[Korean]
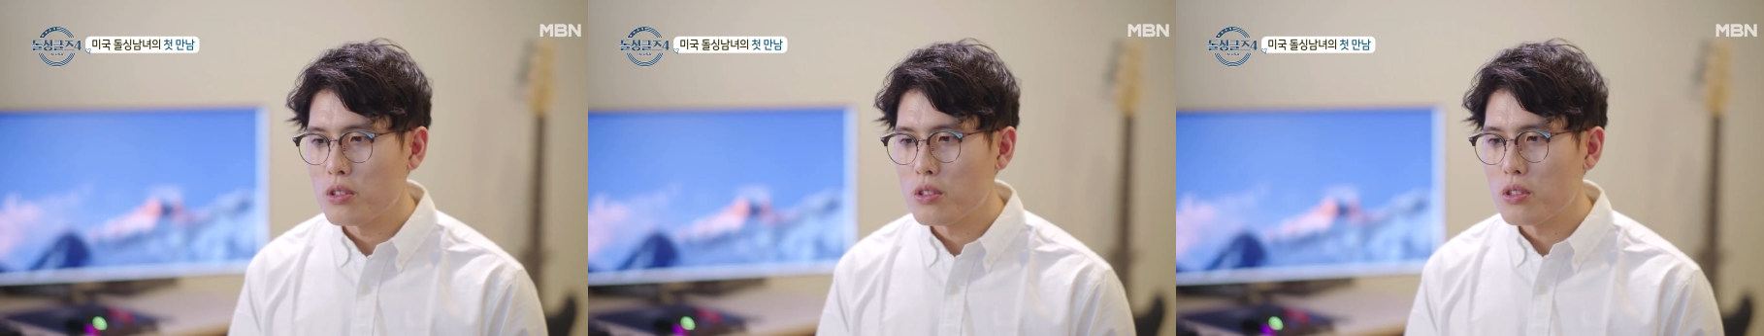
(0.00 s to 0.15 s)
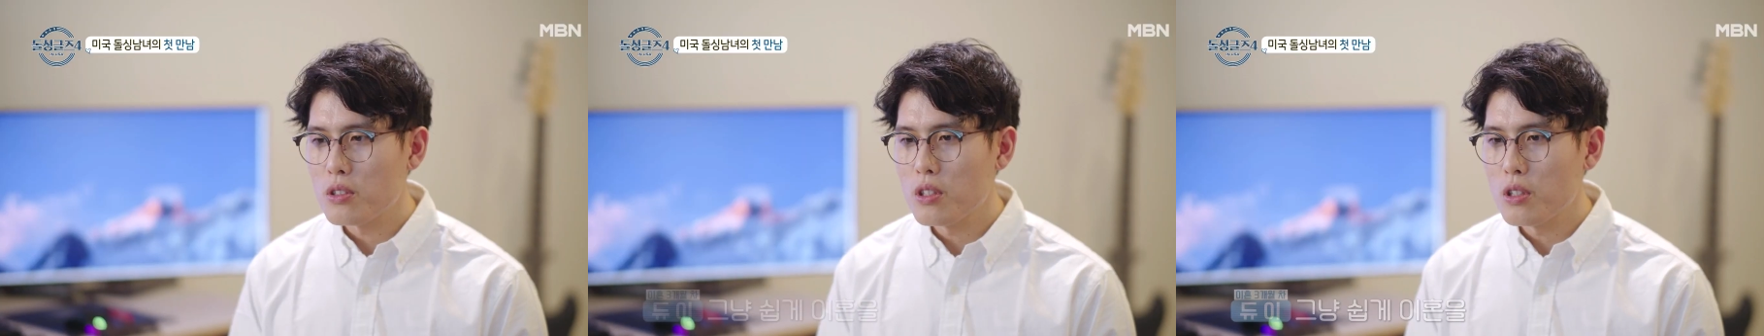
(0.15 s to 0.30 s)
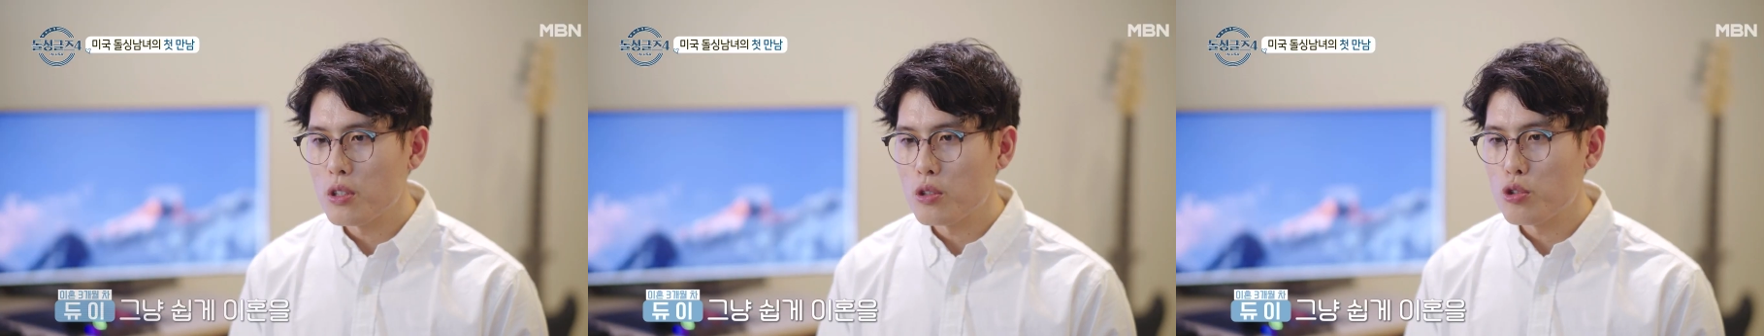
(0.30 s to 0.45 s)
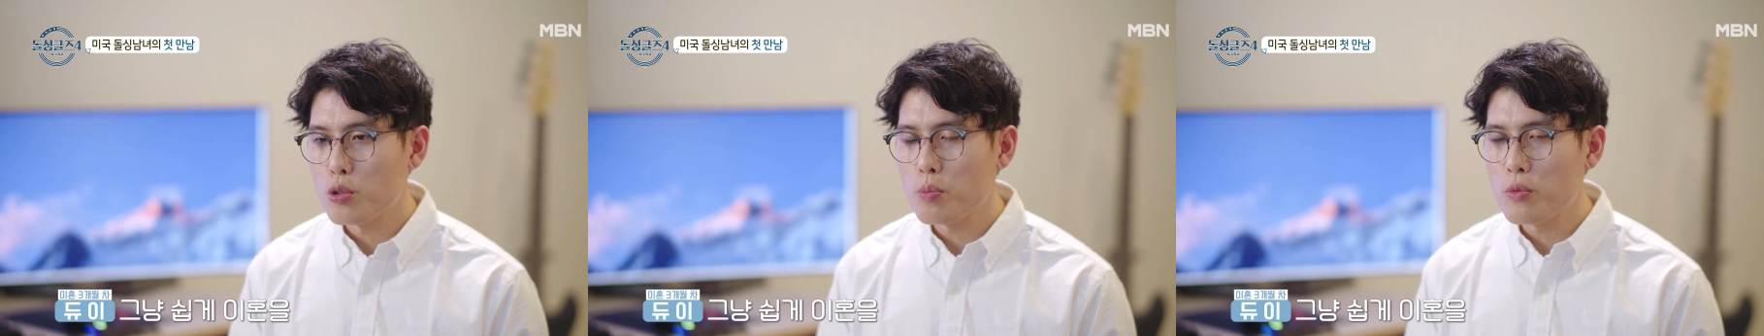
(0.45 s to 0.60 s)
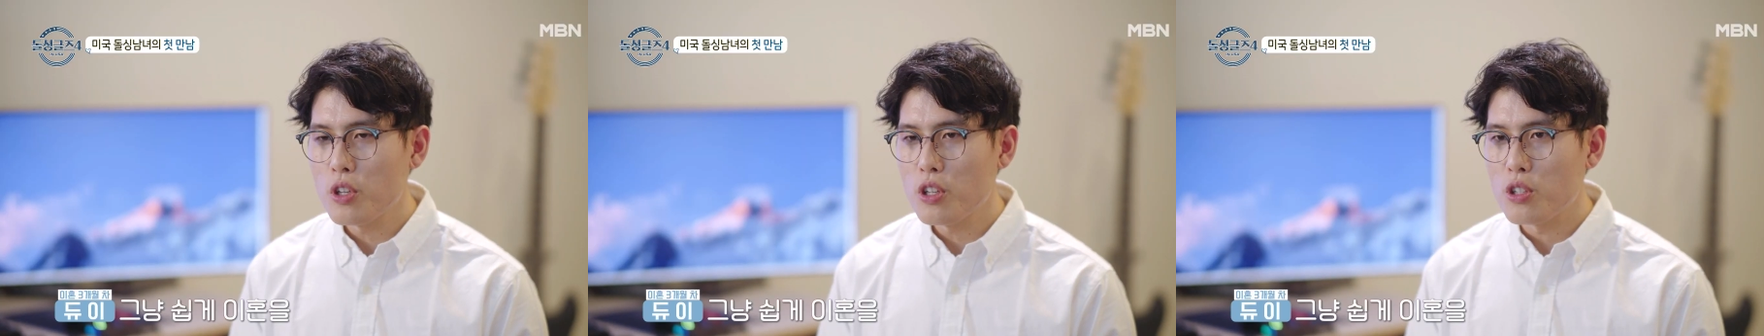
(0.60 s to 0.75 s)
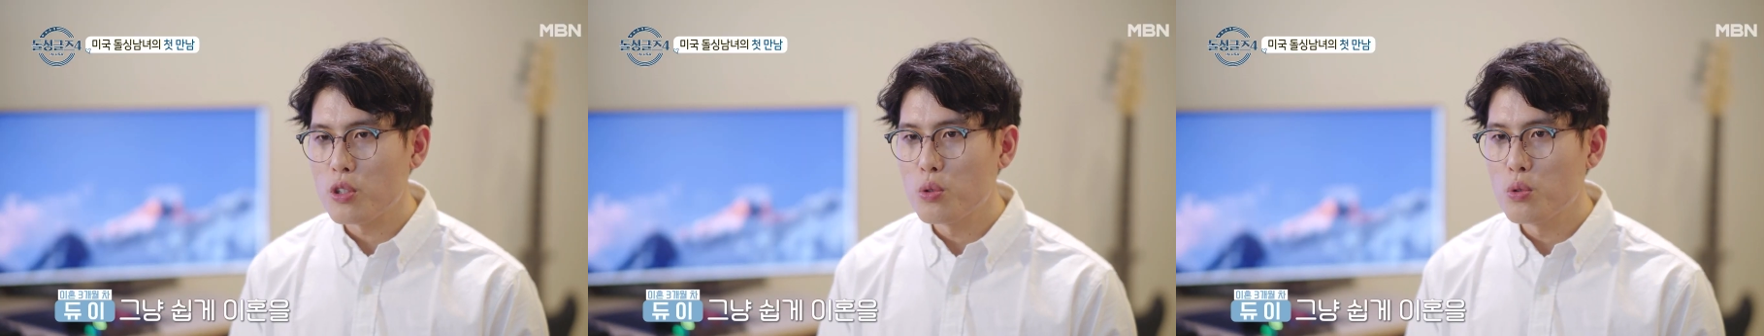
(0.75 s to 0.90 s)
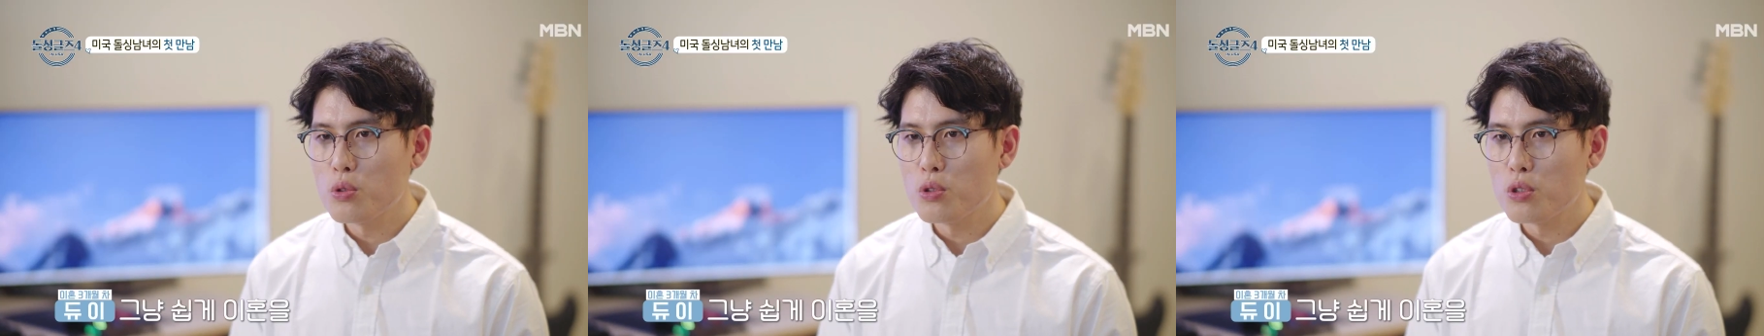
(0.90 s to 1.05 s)
그냥 쉽게
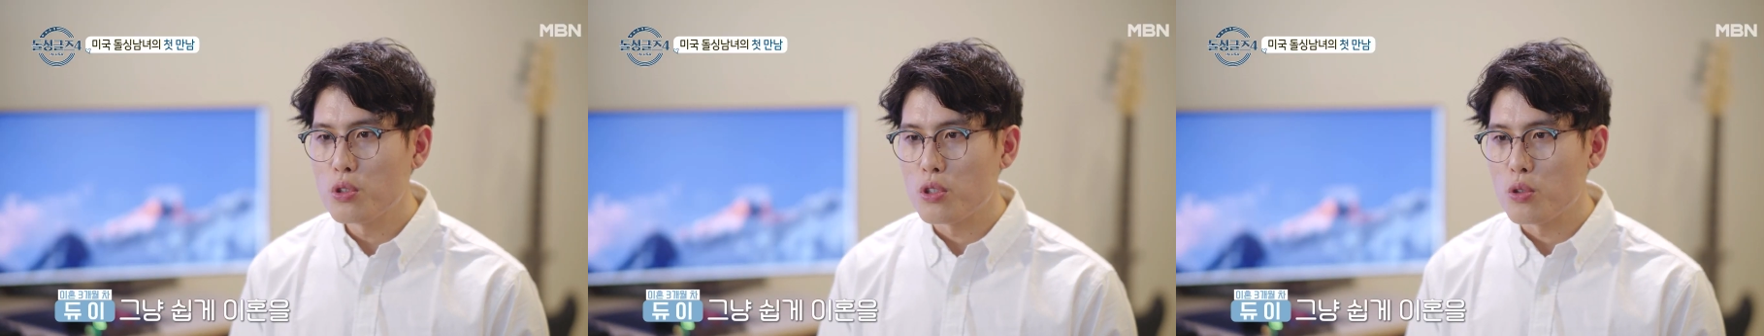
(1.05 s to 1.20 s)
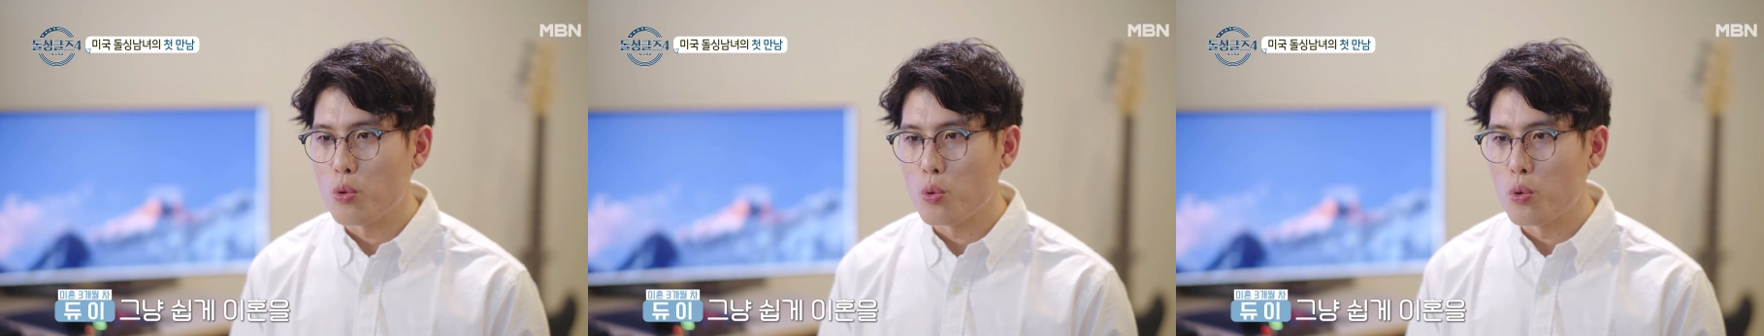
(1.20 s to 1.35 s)
이혼을